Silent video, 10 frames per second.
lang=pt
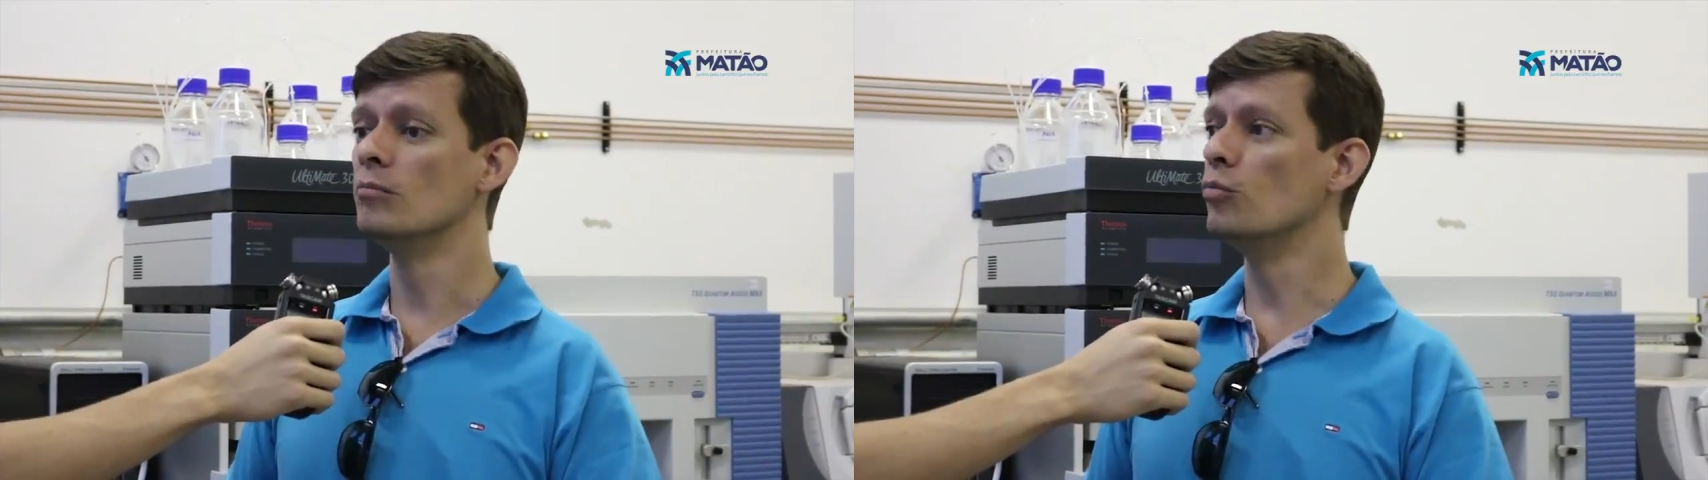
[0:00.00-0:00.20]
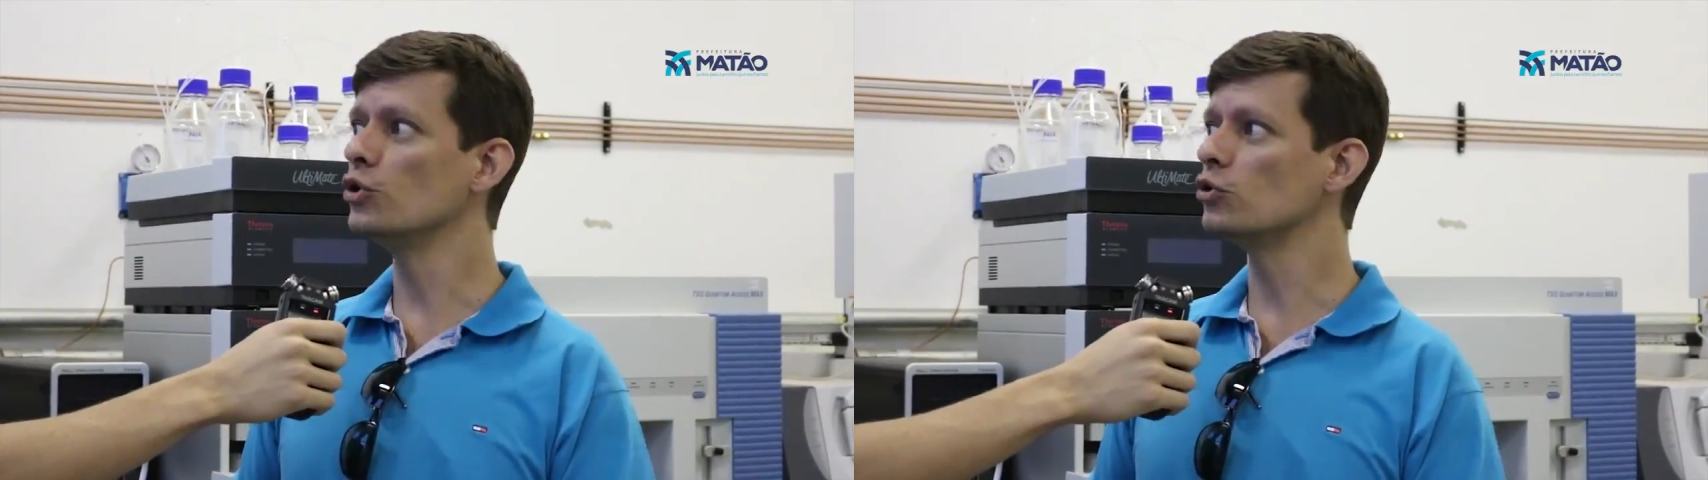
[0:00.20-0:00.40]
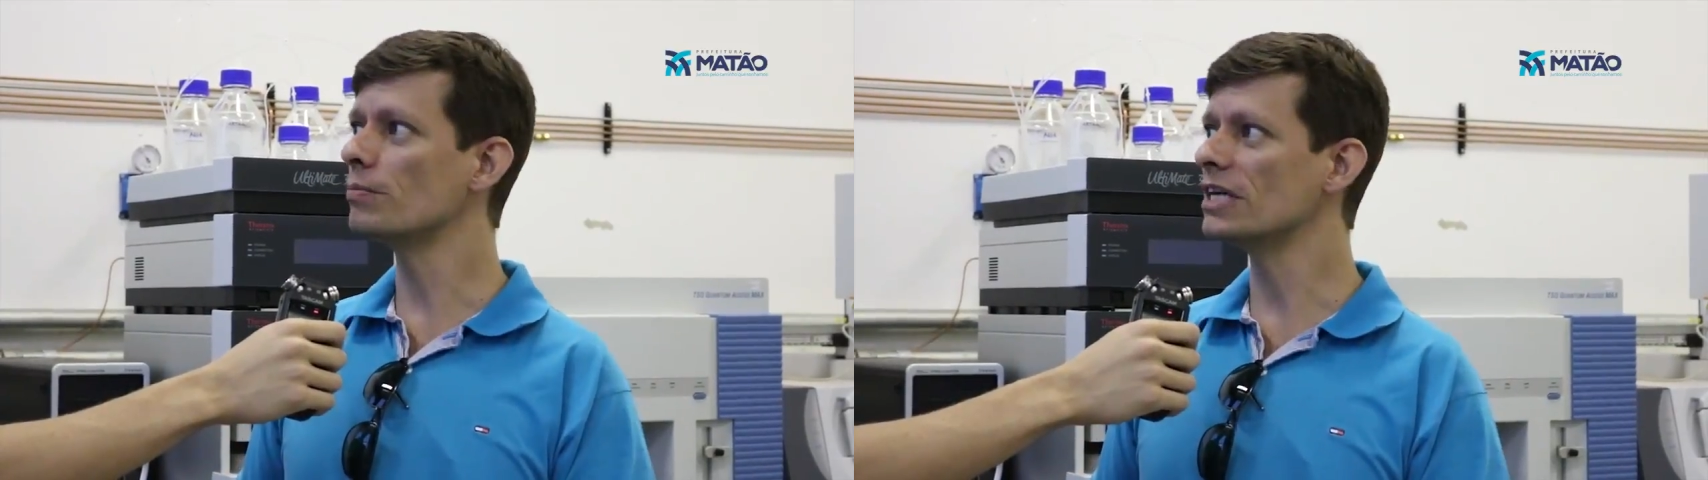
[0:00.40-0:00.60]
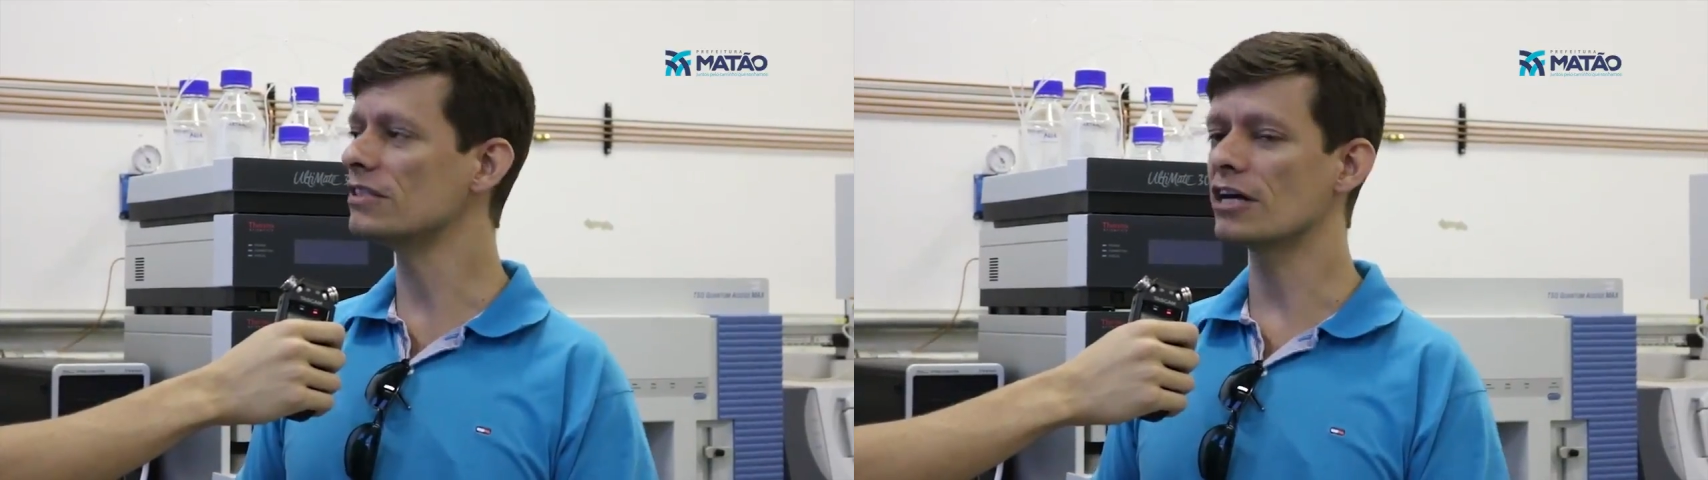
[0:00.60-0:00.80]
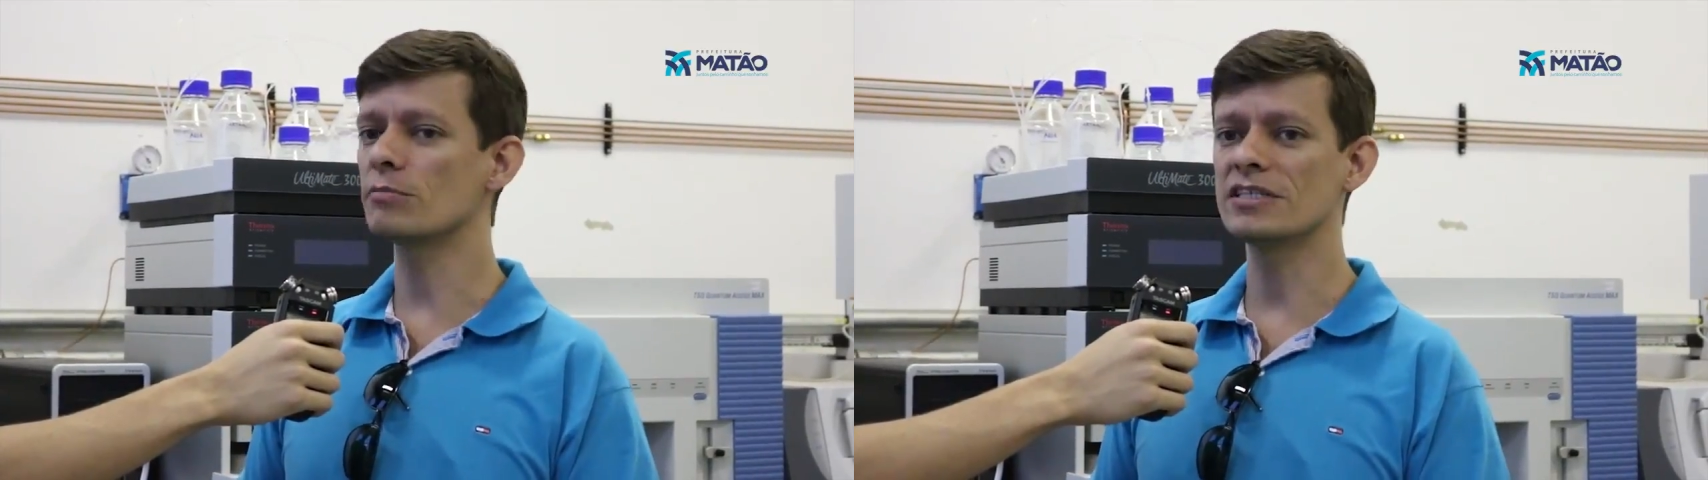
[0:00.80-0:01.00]
muito
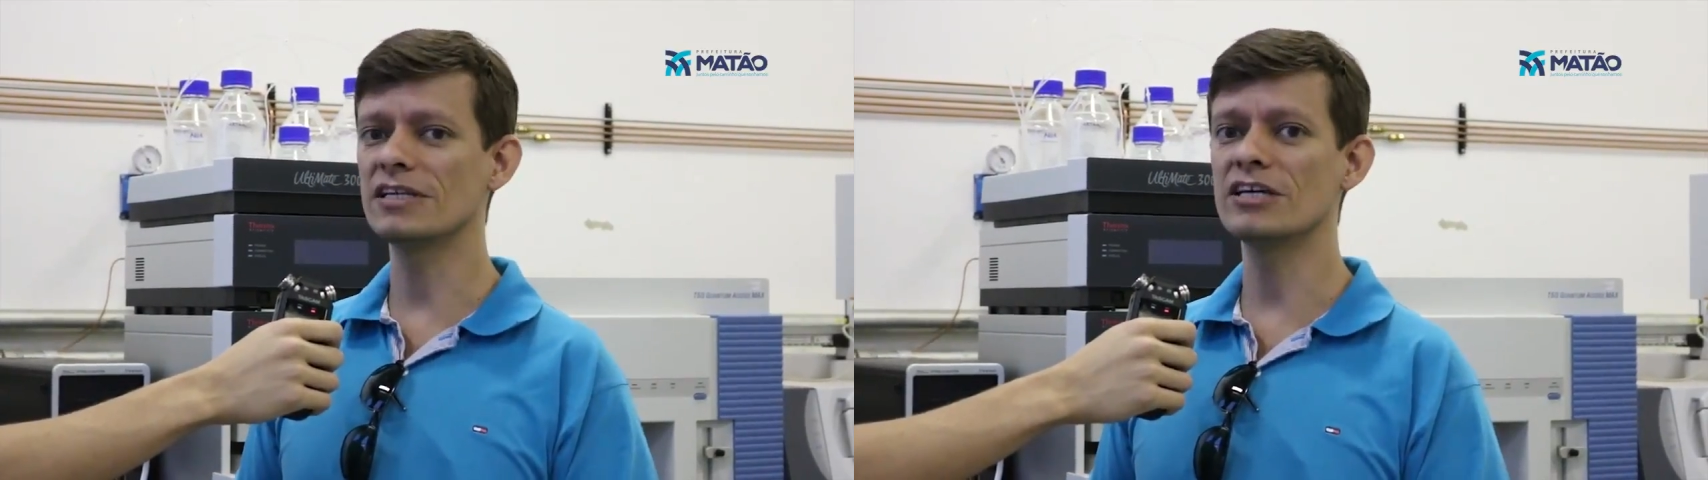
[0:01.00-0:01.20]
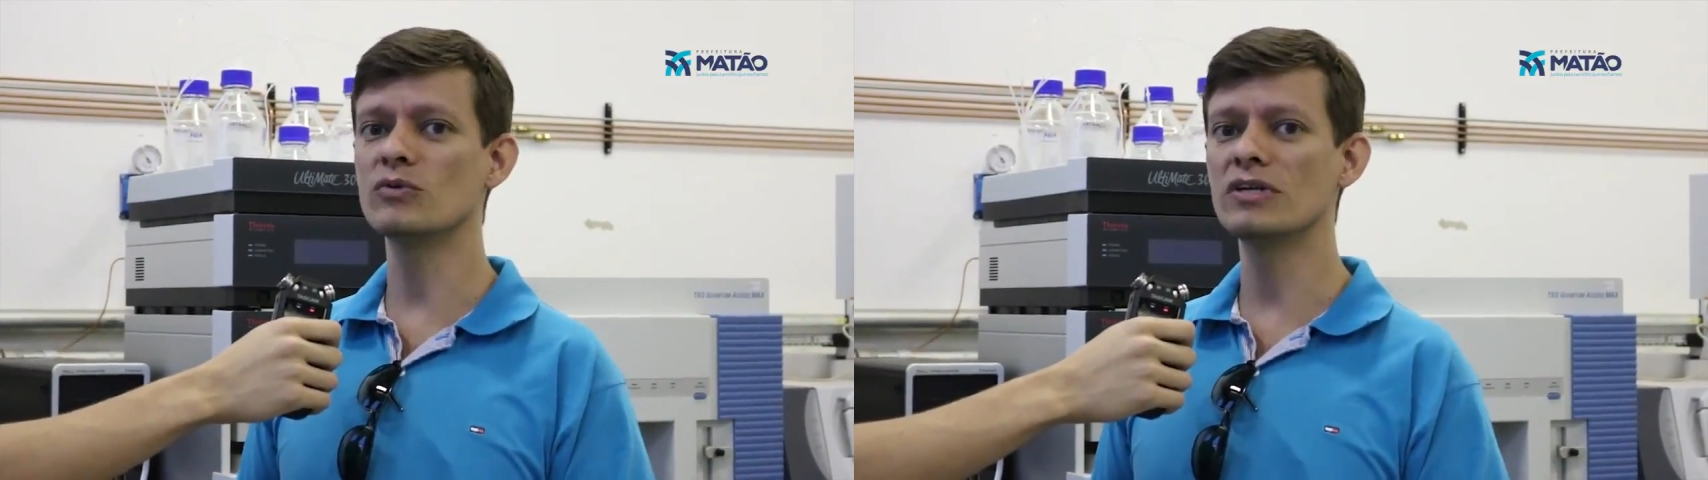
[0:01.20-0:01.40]
empresário brasileiro